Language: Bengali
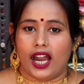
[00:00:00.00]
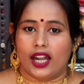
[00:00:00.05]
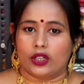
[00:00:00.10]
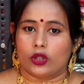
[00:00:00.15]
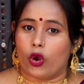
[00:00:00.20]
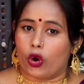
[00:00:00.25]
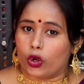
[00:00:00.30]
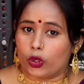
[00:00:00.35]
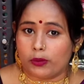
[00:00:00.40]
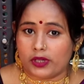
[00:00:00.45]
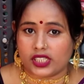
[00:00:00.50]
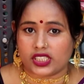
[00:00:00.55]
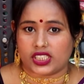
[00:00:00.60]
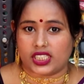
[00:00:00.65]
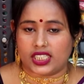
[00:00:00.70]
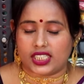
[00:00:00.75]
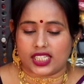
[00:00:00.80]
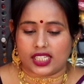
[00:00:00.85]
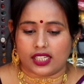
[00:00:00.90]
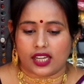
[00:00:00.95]
আর গরমের
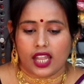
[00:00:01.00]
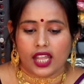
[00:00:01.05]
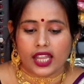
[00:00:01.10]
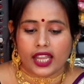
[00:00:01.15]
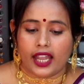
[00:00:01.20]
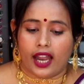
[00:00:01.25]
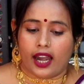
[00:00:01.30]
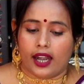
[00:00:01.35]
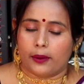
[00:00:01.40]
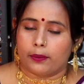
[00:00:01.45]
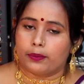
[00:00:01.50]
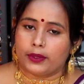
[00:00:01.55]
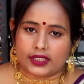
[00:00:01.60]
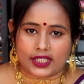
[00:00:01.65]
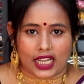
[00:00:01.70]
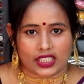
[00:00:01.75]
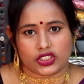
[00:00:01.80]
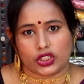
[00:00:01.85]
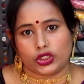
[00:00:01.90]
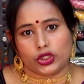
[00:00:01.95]
সিজন আর
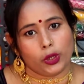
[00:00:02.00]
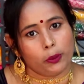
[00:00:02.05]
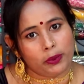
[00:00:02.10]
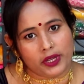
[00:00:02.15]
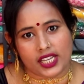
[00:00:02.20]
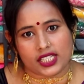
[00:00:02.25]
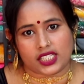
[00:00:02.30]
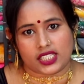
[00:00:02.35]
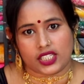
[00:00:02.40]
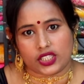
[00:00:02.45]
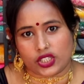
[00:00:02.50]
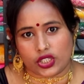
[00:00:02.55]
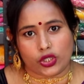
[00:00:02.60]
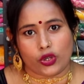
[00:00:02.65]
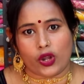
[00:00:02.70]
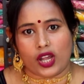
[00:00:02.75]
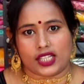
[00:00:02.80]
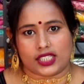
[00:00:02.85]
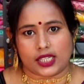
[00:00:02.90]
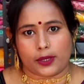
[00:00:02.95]
তার সাথে তো বিয়ের
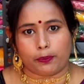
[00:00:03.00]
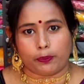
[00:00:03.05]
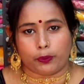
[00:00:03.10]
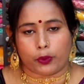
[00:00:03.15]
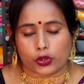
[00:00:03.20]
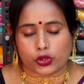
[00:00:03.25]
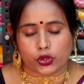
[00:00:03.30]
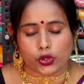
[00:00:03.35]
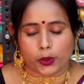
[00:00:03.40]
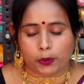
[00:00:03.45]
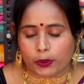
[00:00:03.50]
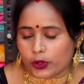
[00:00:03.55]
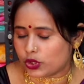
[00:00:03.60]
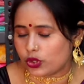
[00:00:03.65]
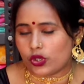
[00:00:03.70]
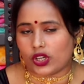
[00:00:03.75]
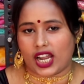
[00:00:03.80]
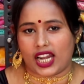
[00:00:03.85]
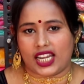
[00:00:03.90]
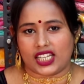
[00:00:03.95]
সিজনও আছে প্রচুর
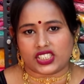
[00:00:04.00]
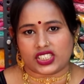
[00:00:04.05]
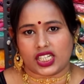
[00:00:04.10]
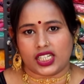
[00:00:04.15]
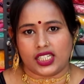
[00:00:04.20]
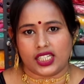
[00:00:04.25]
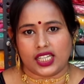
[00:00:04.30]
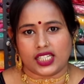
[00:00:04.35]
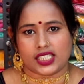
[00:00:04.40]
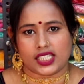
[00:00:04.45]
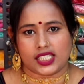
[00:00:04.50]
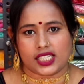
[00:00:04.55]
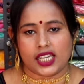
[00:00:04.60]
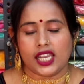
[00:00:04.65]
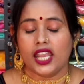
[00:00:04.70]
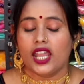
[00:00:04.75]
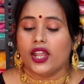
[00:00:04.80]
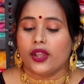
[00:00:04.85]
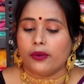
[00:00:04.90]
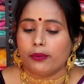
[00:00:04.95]
প্রচুর কালেকশান নিয়ে এসেছি